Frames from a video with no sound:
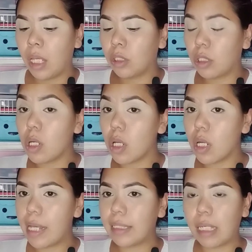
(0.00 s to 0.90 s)
Son
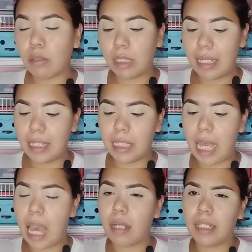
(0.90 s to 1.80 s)
colores que ustedes
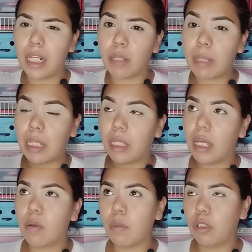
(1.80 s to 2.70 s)
ya anteriormente,
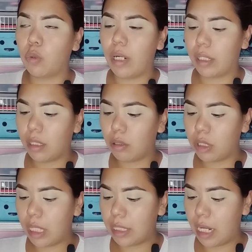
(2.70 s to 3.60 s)
como los cuartetos
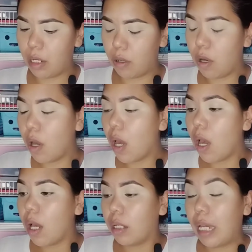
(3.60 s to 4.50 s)
que salió,
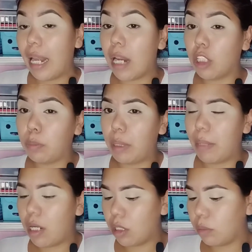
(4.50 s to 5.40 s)
que eran los
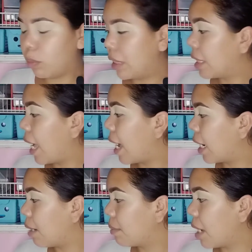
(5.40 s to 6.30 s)
primeros, pues ya
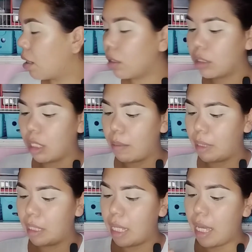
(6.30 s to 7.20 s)
cambiaron,
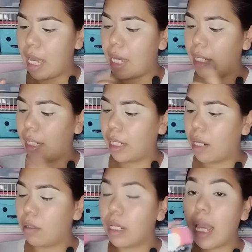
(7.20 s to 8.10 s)
solamente
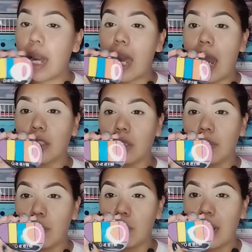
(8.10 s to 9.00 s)
agregaron en la
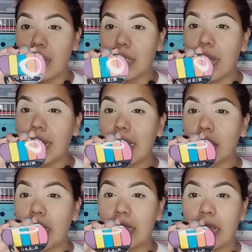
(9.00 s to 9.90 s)
sombra moradita que
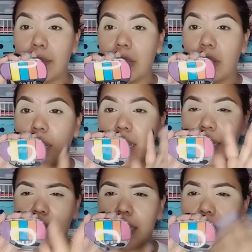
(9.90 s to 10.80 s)
ustedes están aquí.
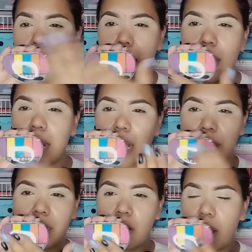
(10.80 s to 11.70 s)
Si se ve el
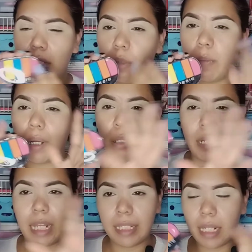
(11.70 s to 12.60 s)
charolazo, perdón,
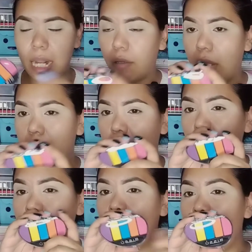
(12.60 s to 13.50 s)
es el aro de la
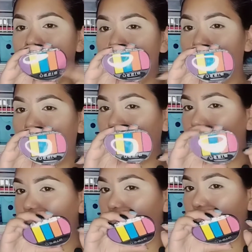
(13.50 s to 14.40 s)
luz, porque ya estoy